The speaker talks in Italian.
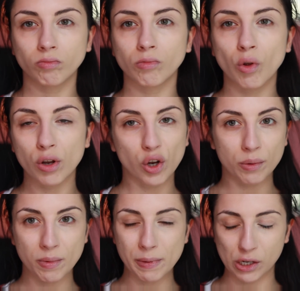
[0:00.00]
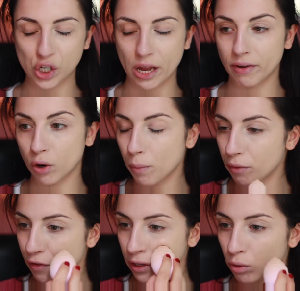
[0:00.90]
non, non, mi piaceva come
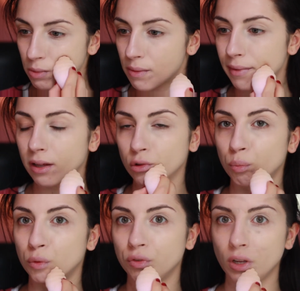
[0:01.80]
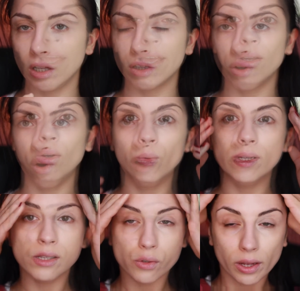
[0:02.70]
effetto, mi sembrava troppo finto. Ecco,
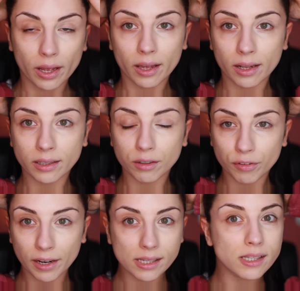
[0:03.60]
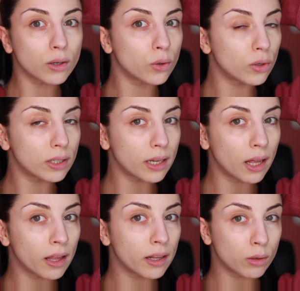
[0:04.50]
questa è la differenza con
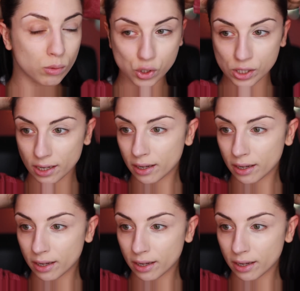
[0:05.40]
le luci